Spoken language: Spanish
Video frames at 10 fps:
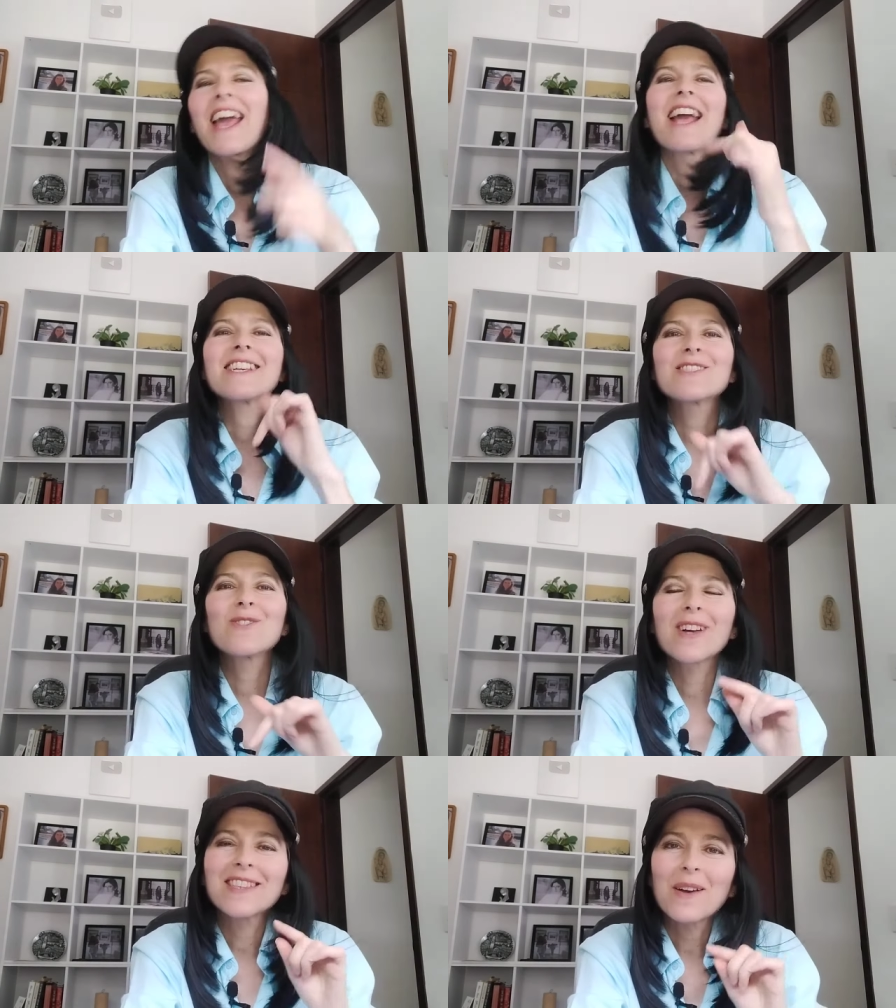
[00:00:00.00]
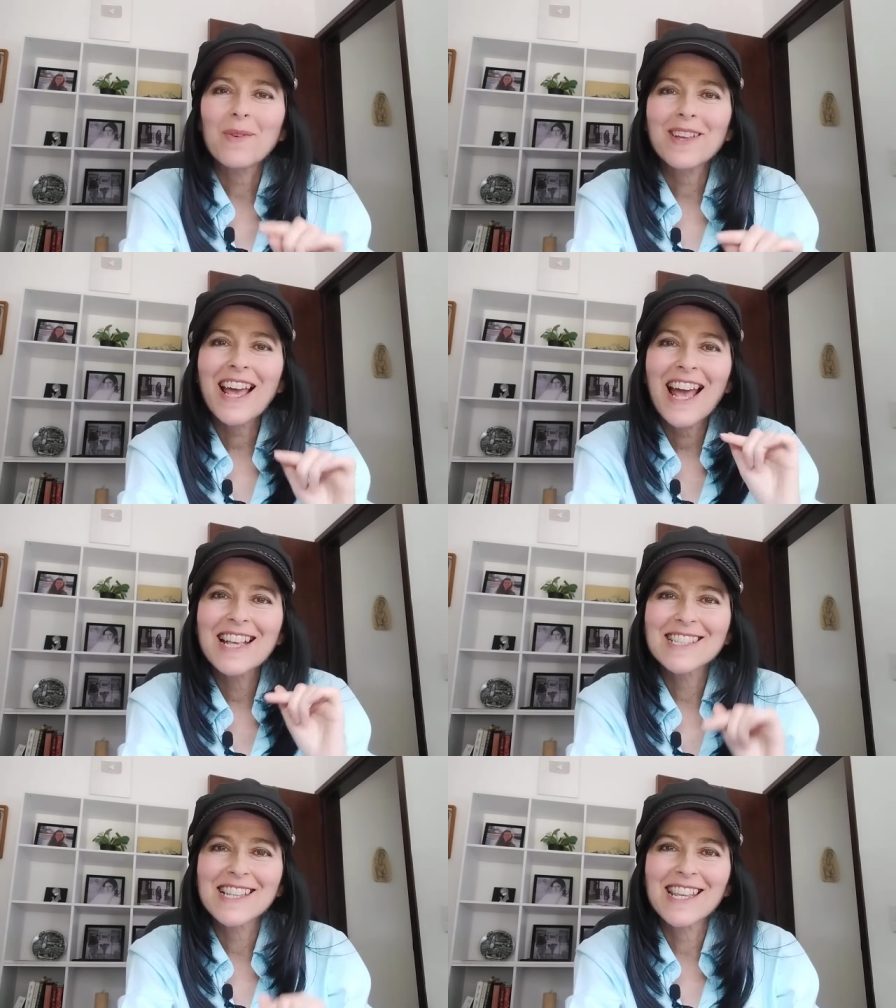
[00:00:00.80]
Es lo que te voy a
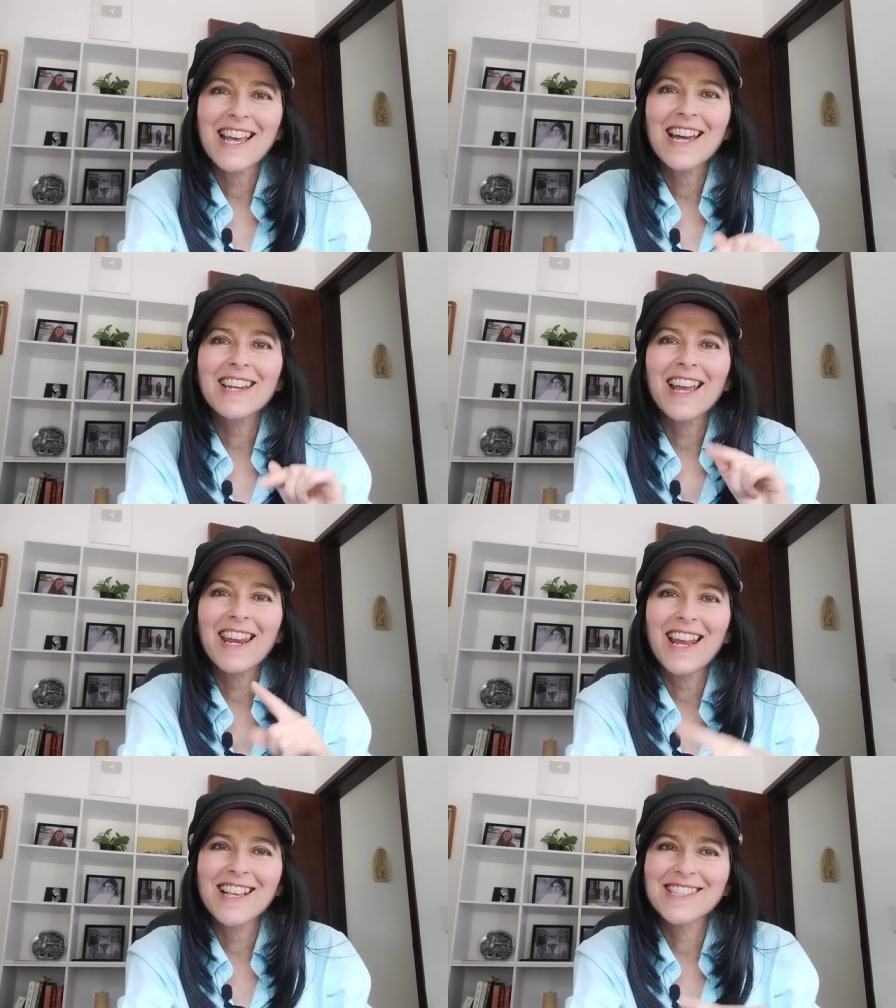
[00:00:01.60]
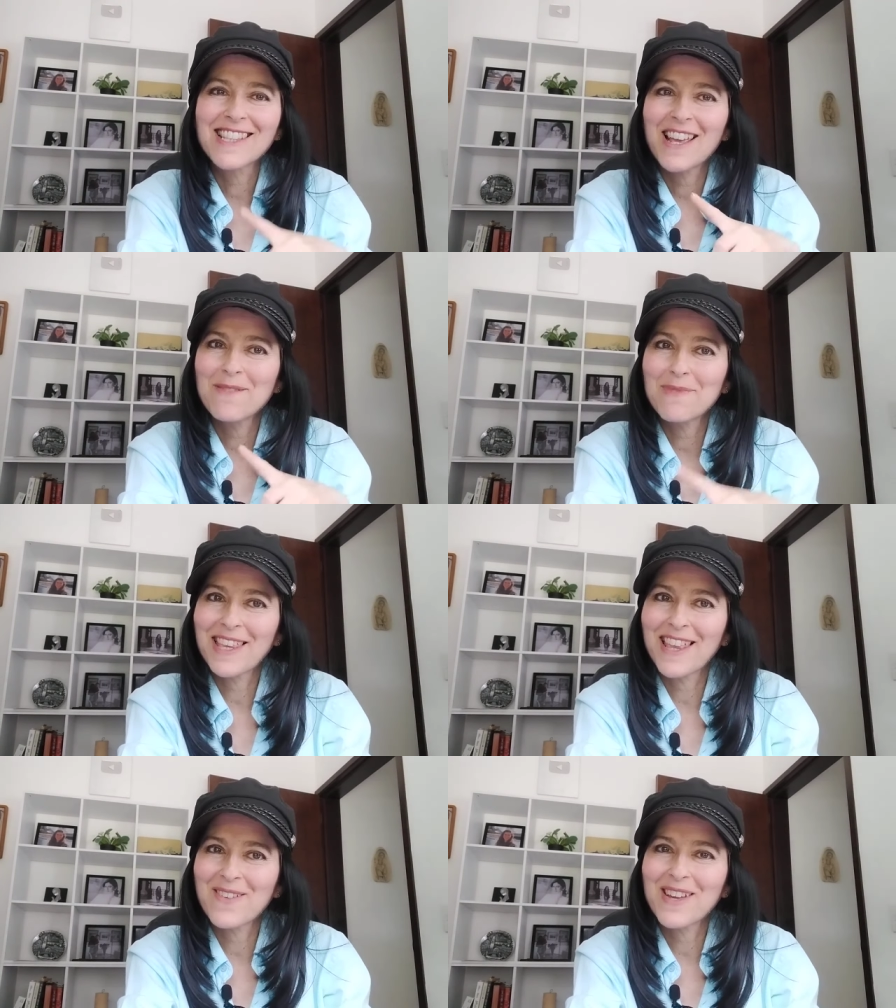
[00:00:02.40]
enseñar en este
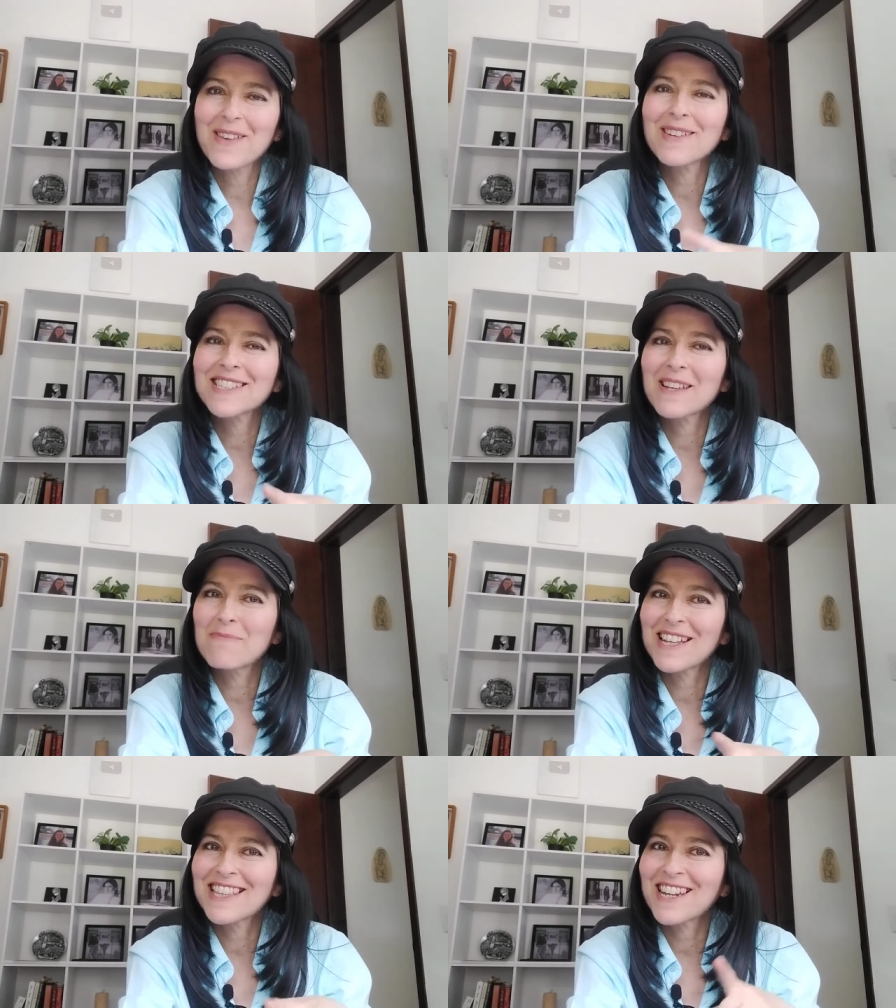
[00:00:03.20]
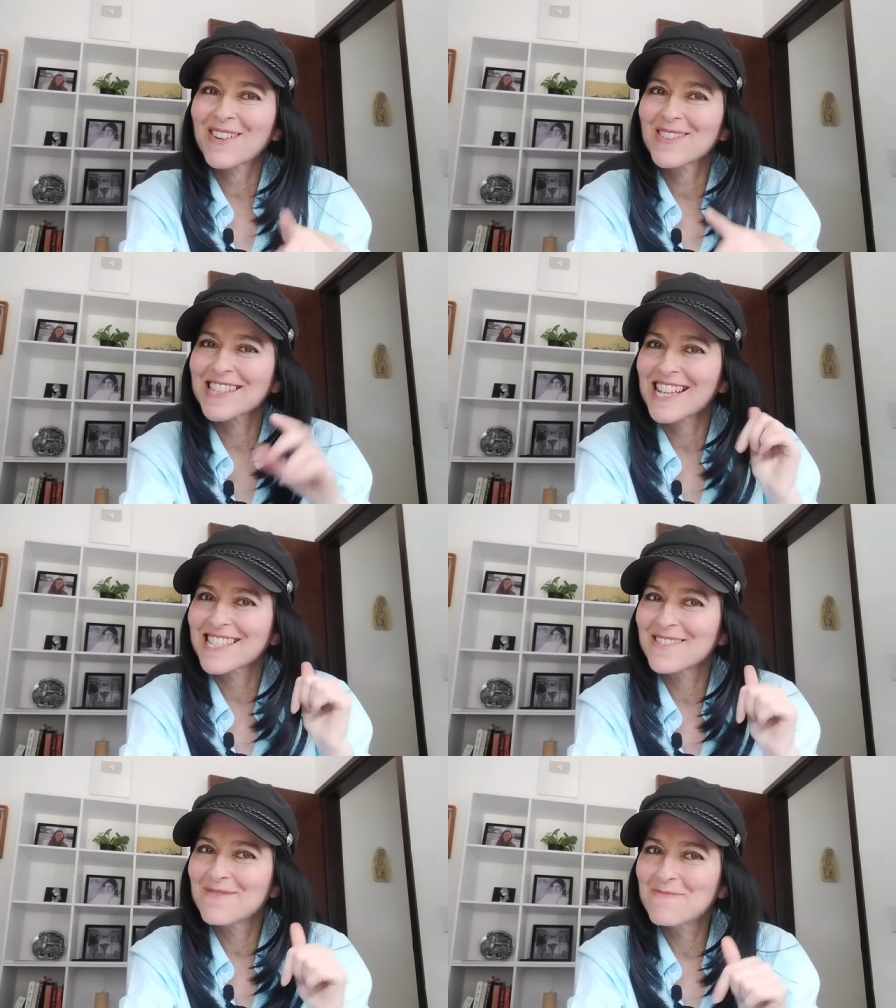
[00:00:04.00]
video y vas a aprender
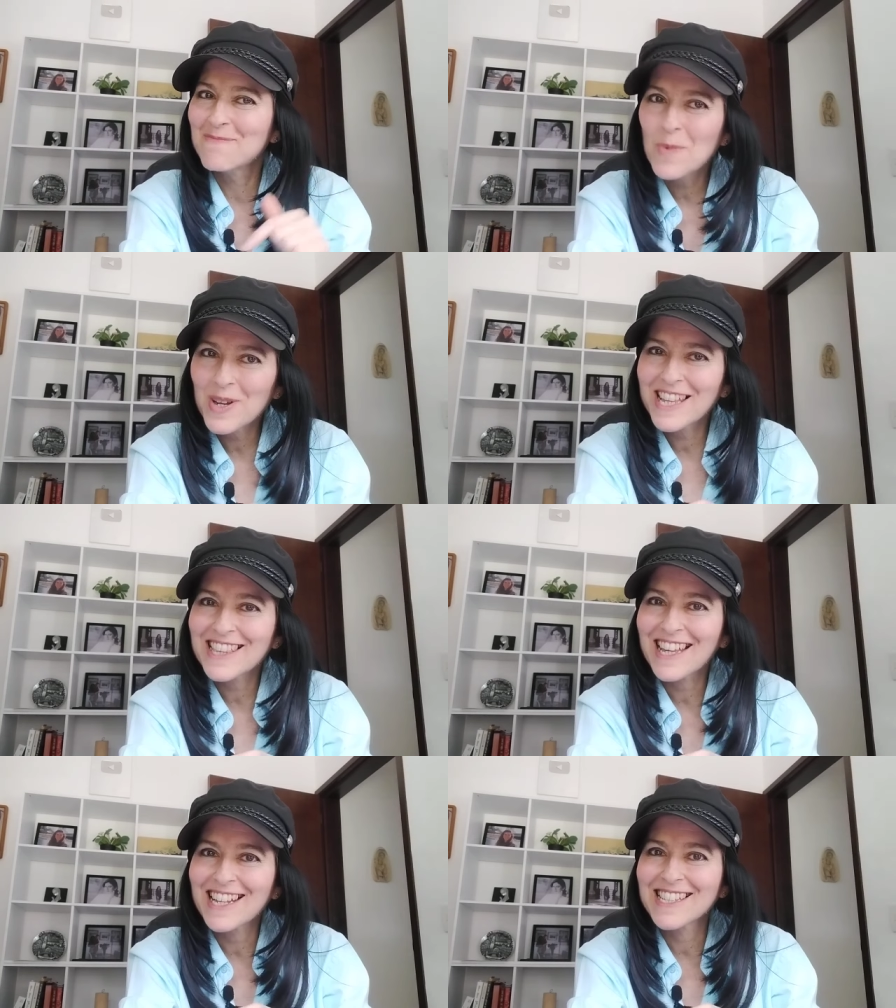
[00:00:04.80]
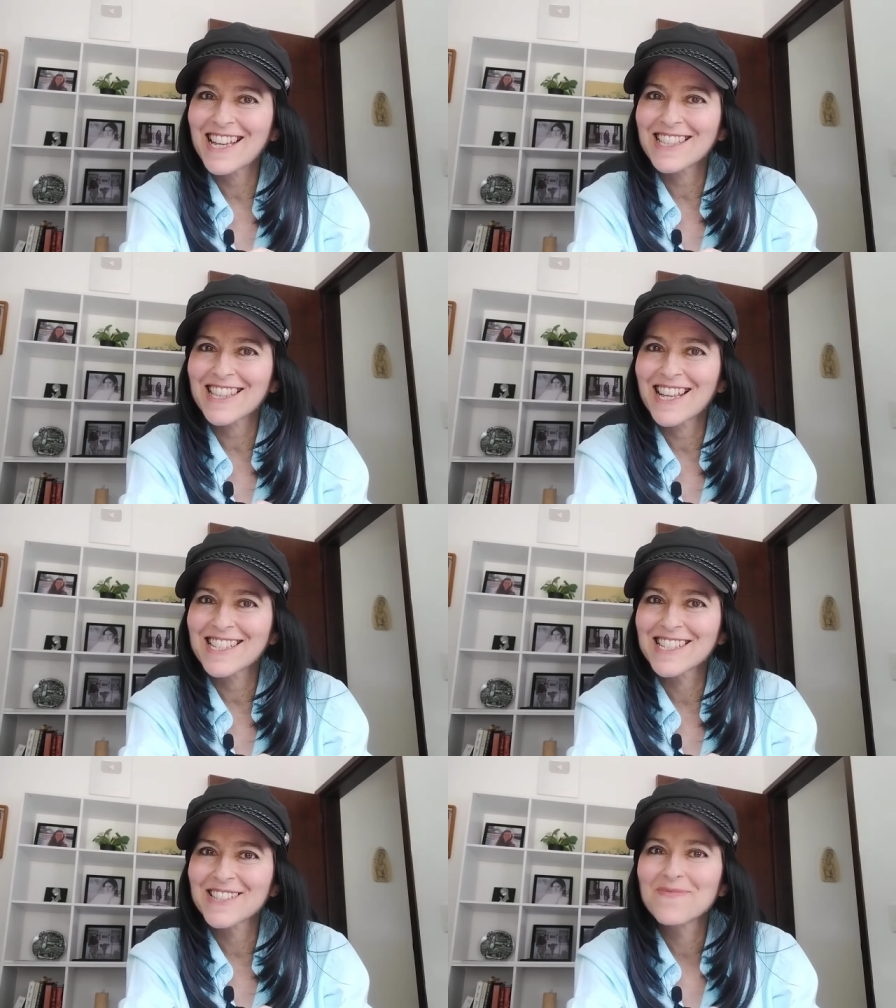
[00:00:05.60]
cosas muy
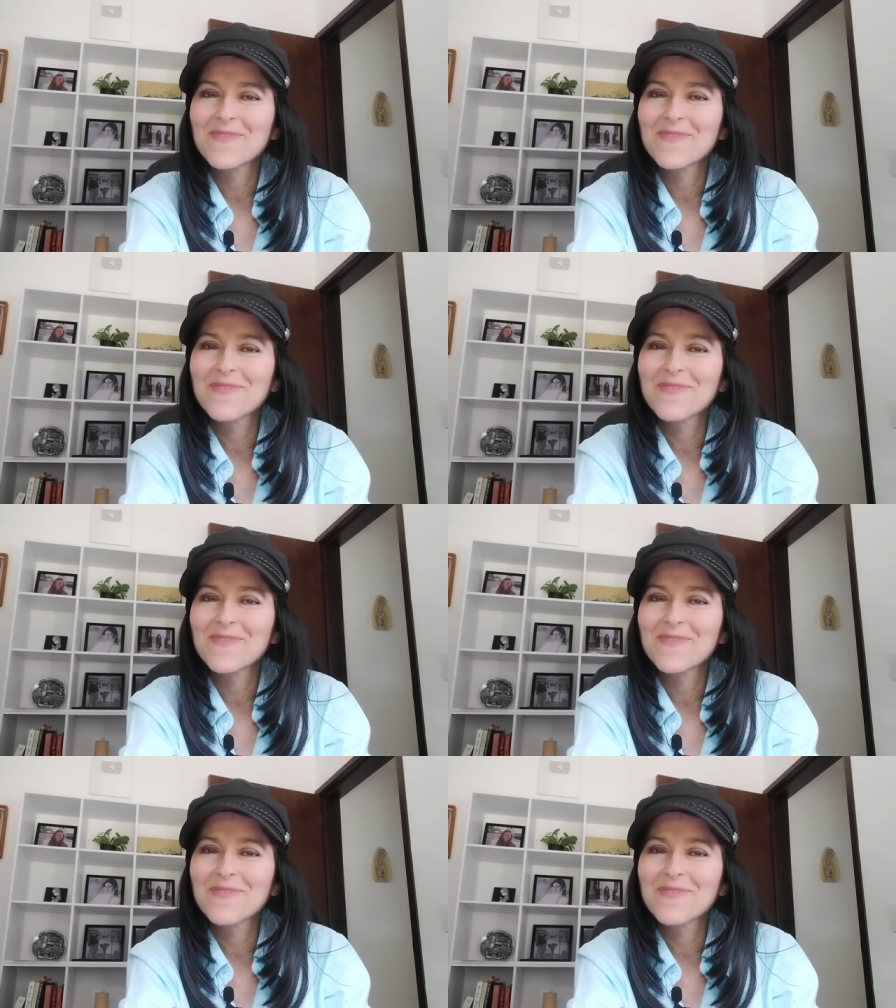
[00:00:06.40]
interesantes.